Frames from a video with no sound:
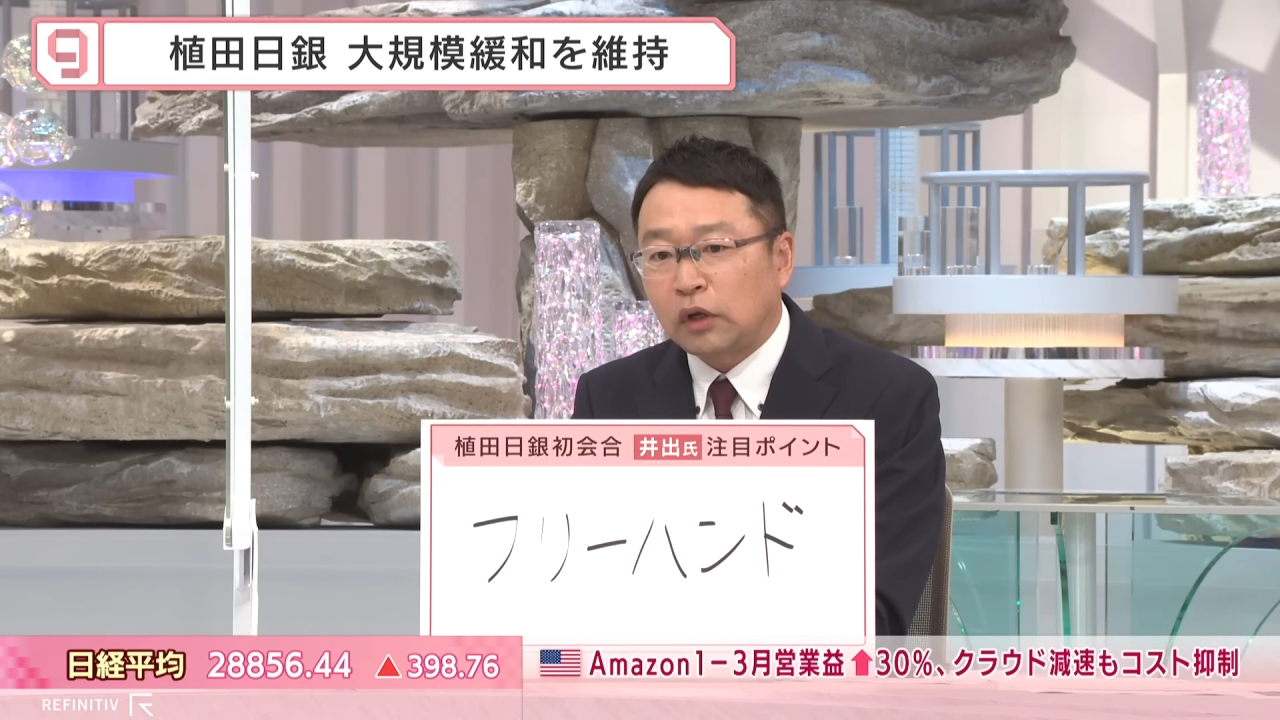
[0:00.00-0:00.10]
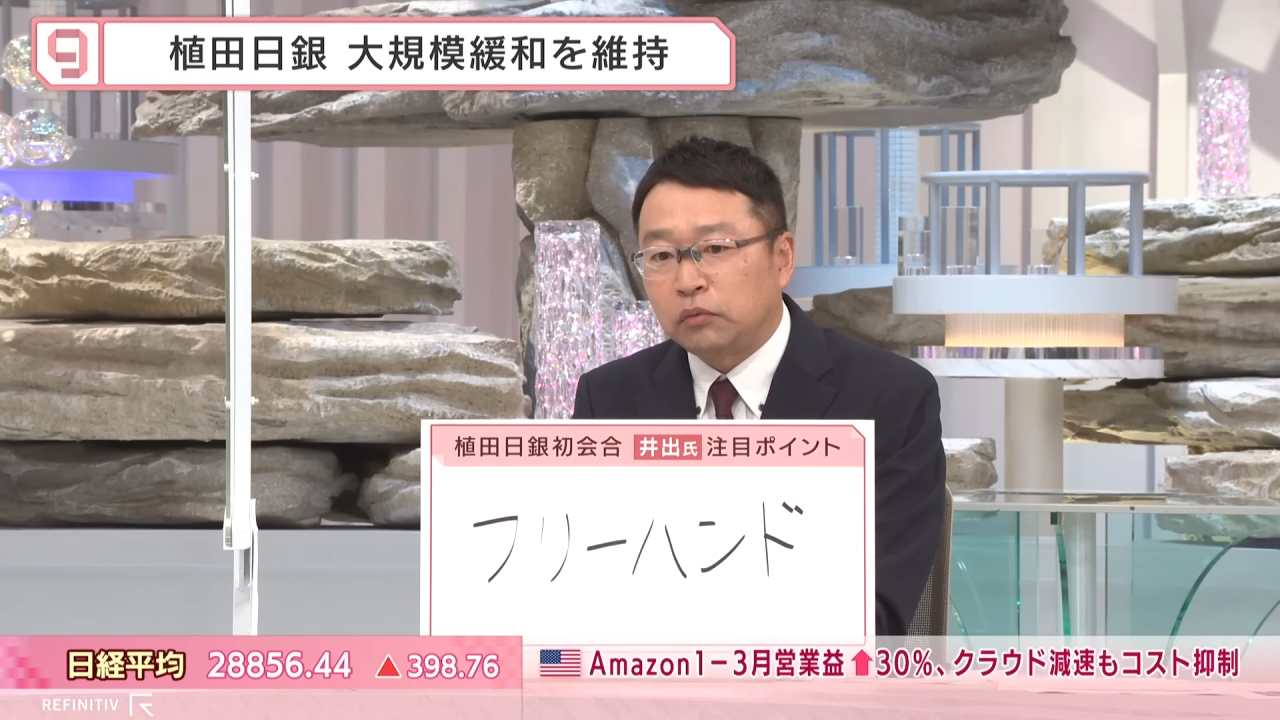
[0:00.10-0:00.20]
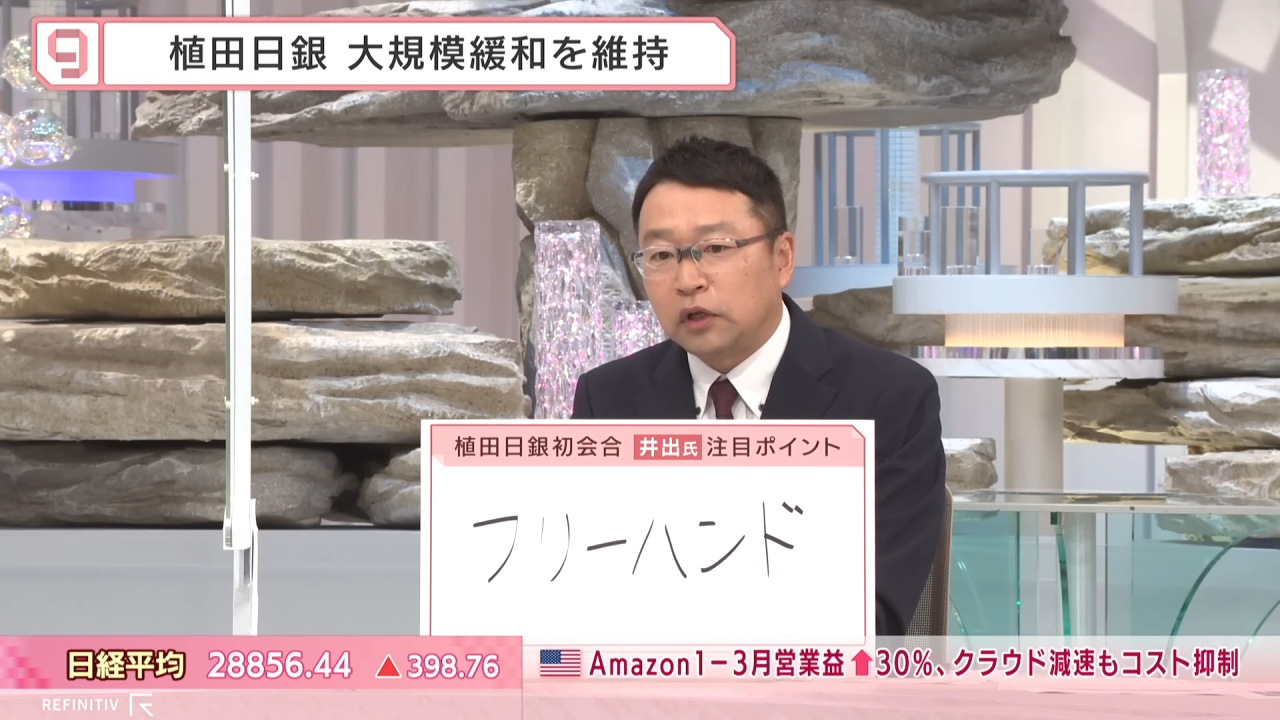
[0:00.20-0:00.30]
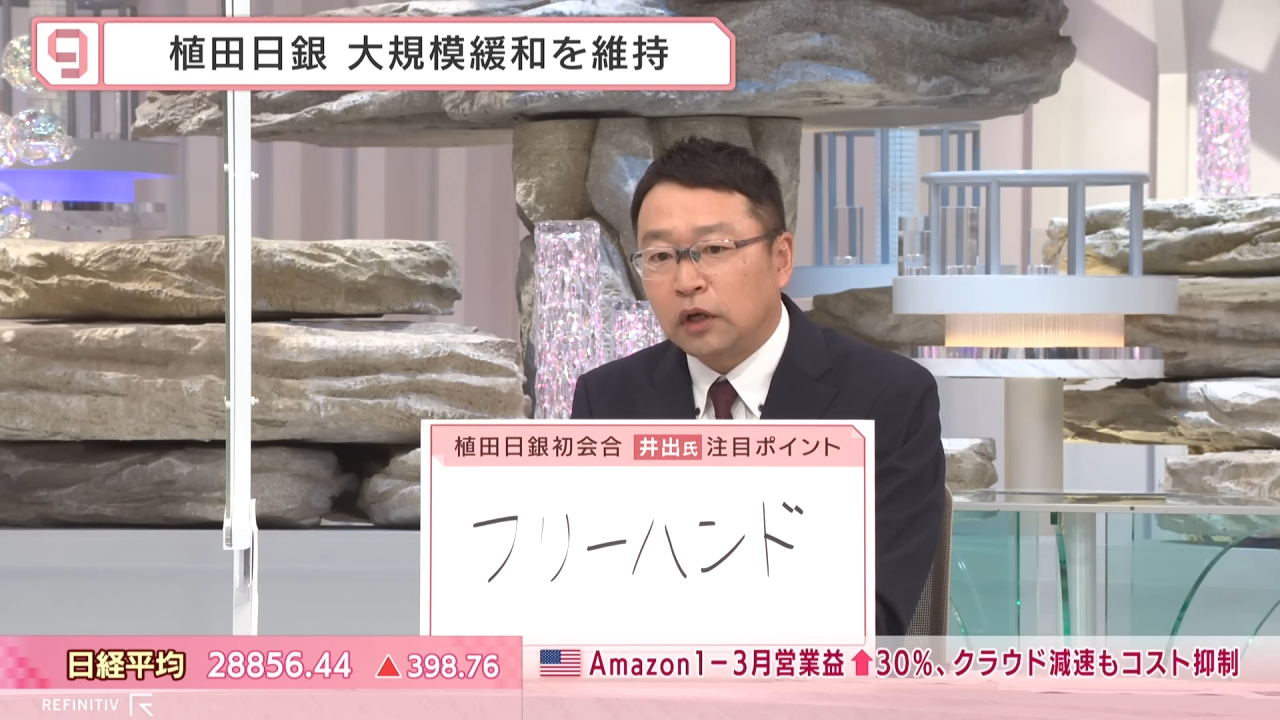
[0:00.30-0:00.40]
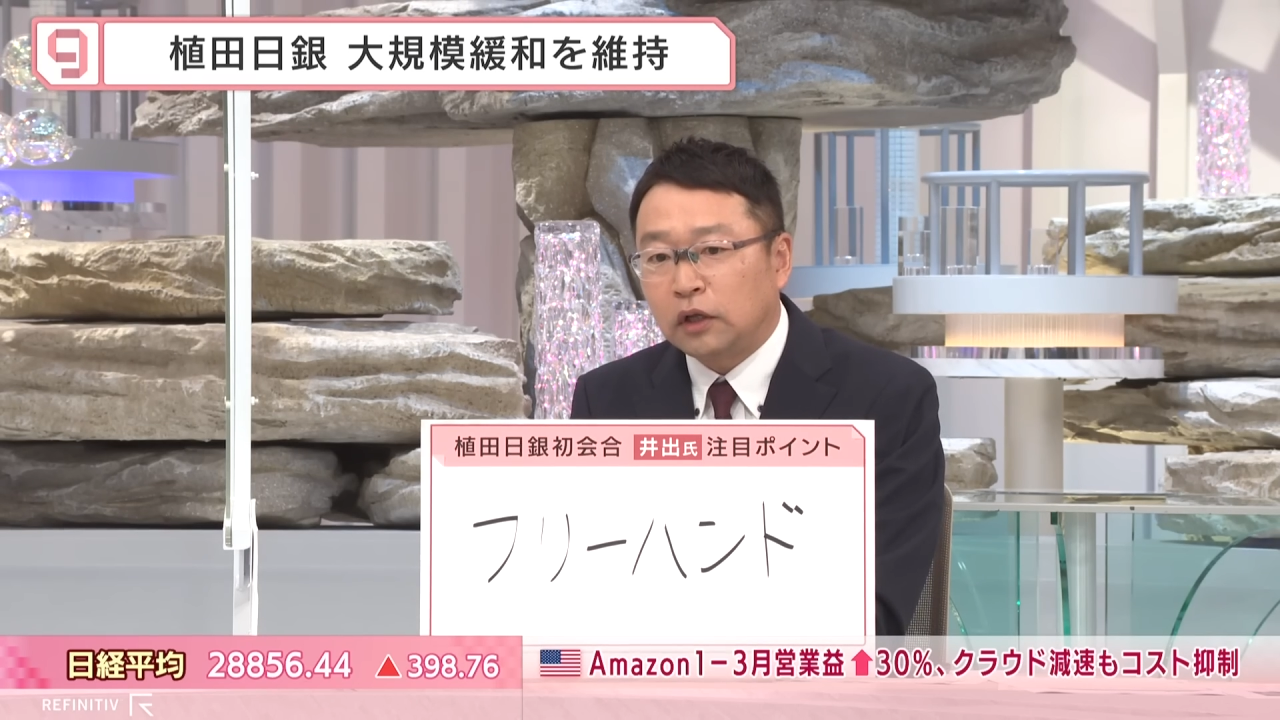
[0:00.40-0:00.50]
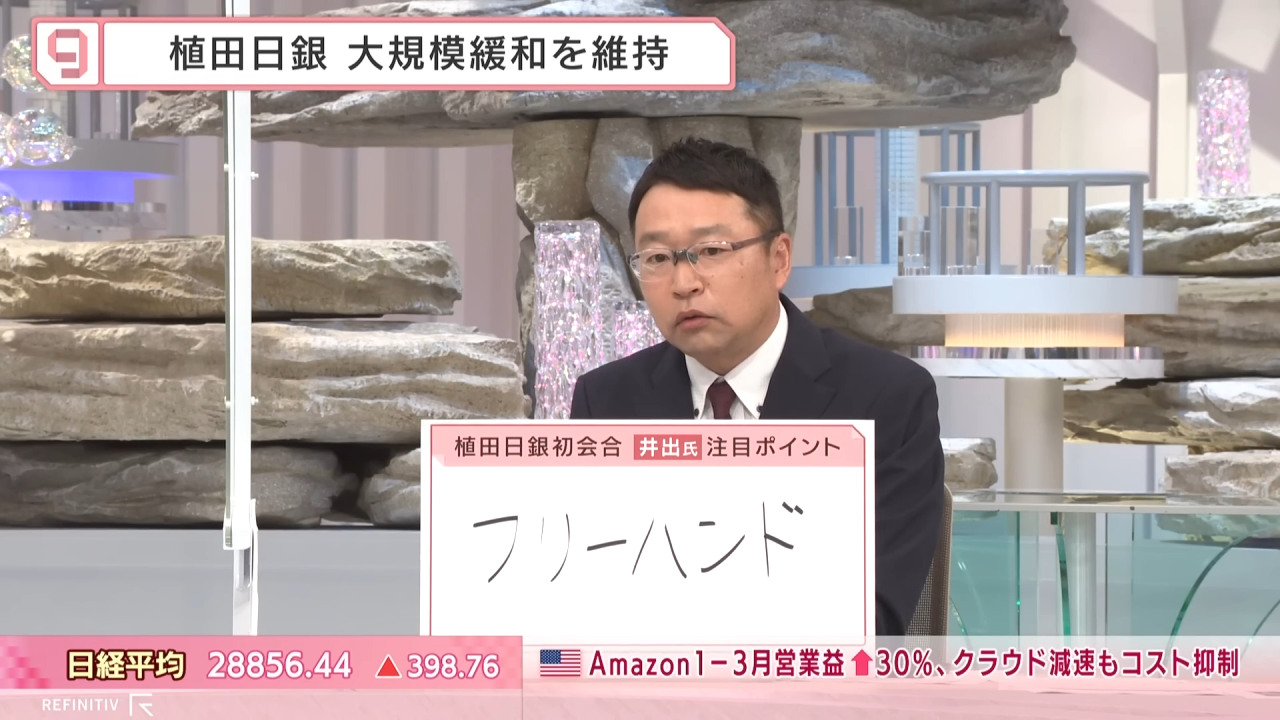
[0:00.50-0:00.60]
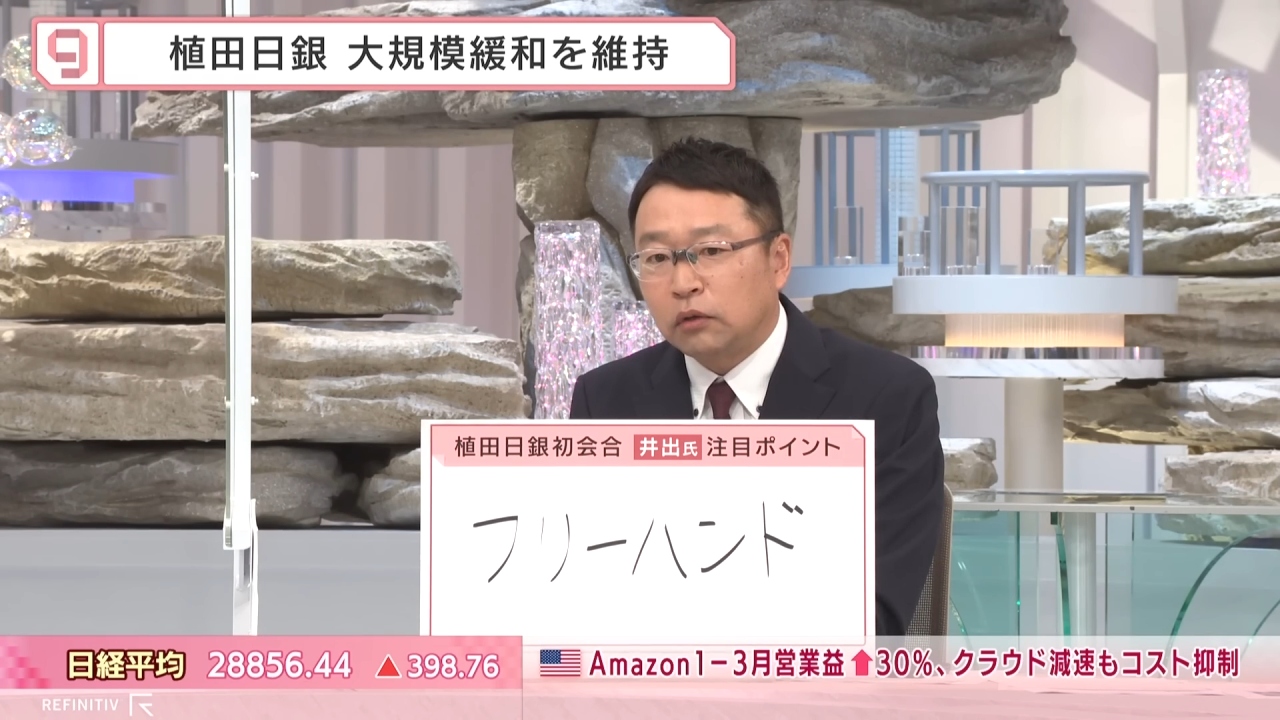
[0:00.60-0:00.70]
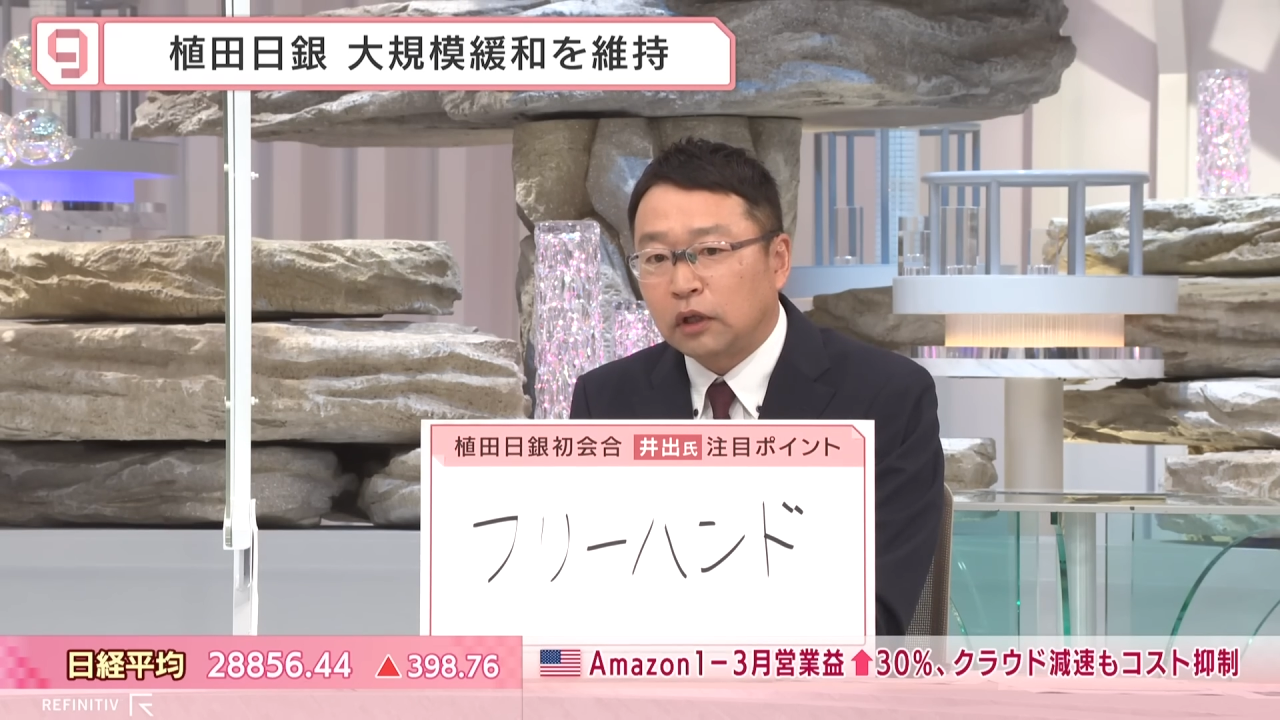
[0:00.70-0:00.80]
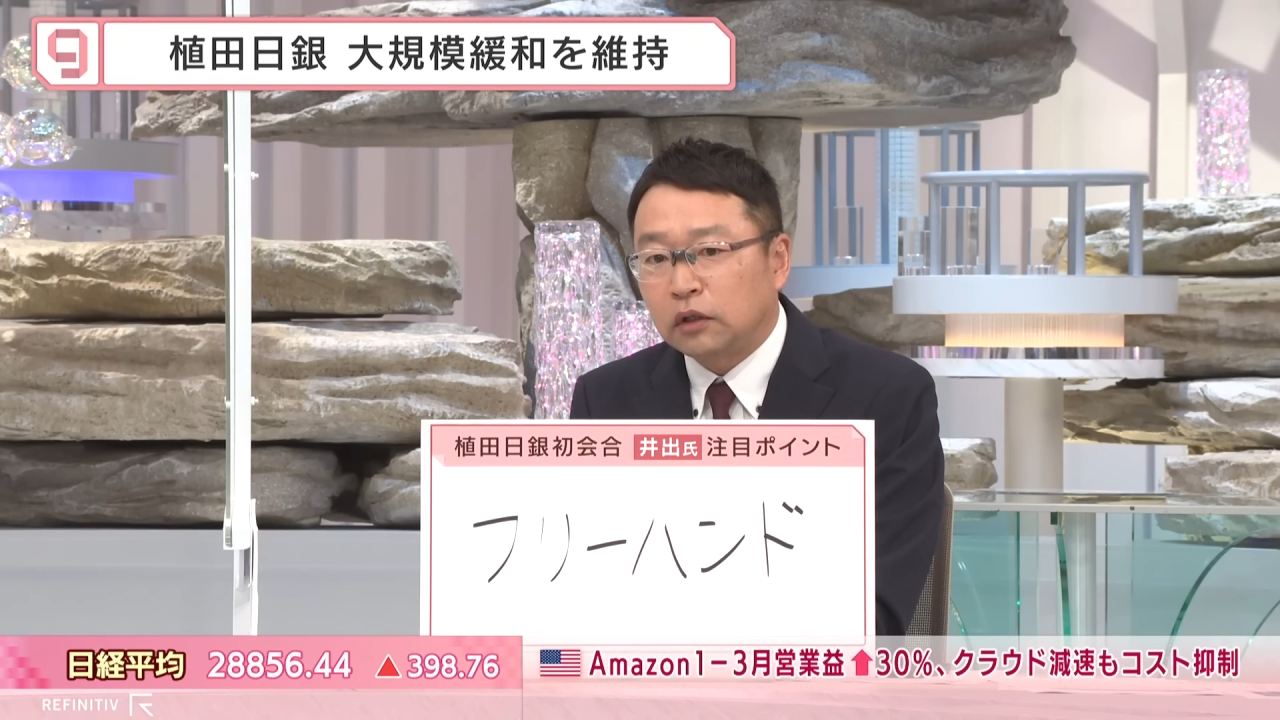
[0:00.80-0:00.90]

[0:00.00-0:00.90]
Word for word: てはフリーハンドな